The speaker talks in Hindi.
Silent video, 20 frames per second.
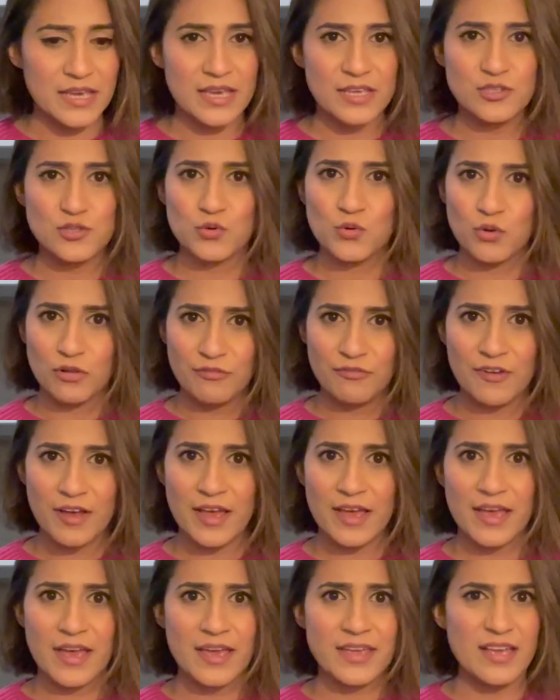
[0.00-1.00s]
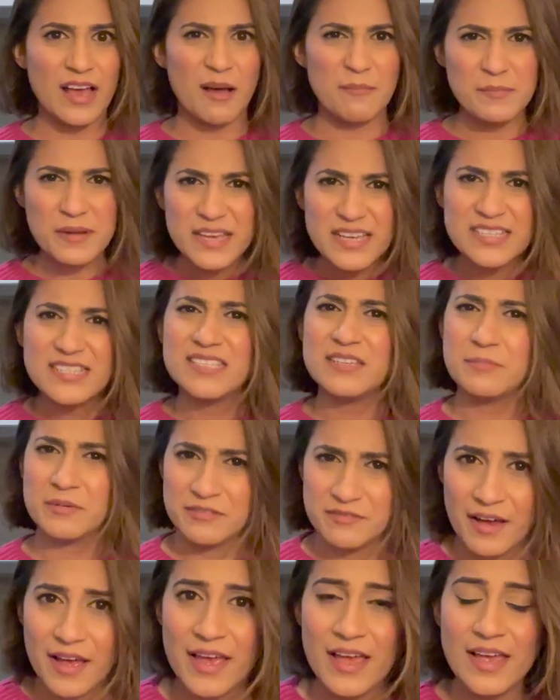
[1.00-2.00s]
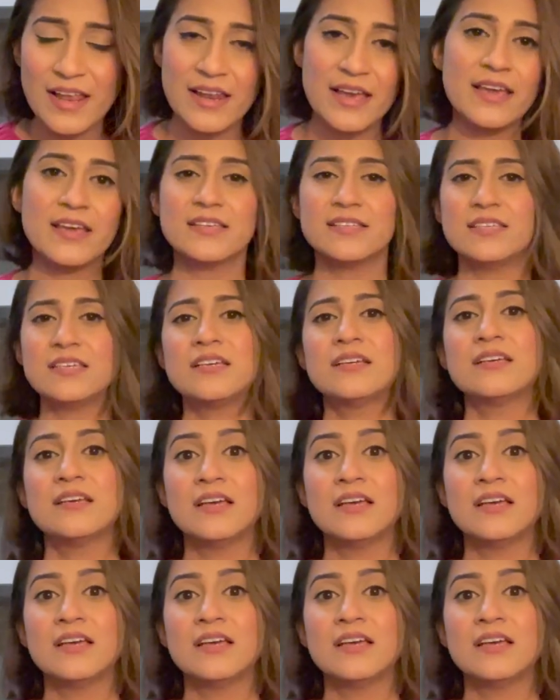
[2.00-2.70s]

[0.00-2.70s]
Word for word: ये जो कुल्फा है ये आपने किसी से बनवाया है लाइक किसी